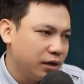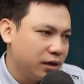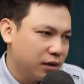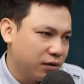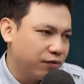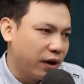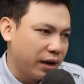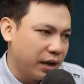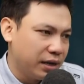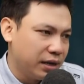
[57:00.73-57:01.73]
có cách nào
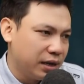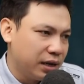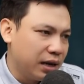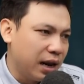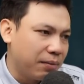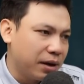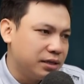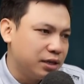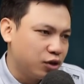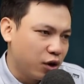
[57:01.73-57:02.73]
để chúng con thoát khỏi
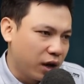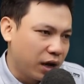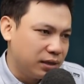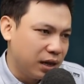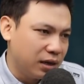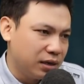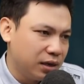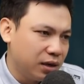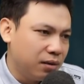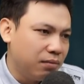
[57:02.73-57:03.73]
việc này không? Mong sư
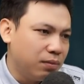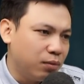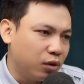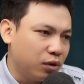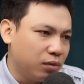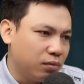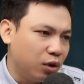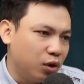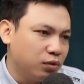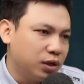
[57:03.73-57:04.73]
thầy giúp.
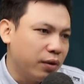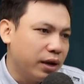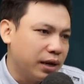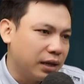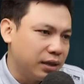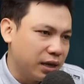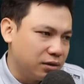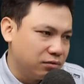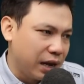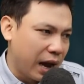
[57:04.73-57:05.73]
Ta đến đây hôm
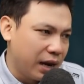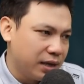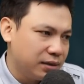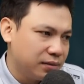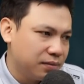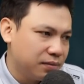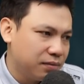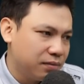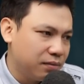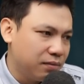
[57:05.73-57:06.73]
nay là để giải
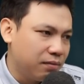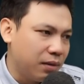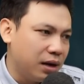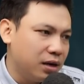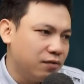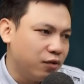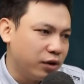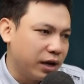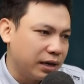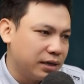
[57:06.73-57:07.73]
nghiệp chứng này, bà hãy
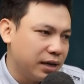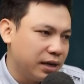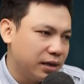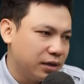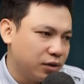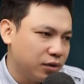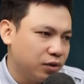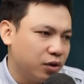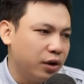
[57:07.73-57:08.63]
yên tâm. Có điều...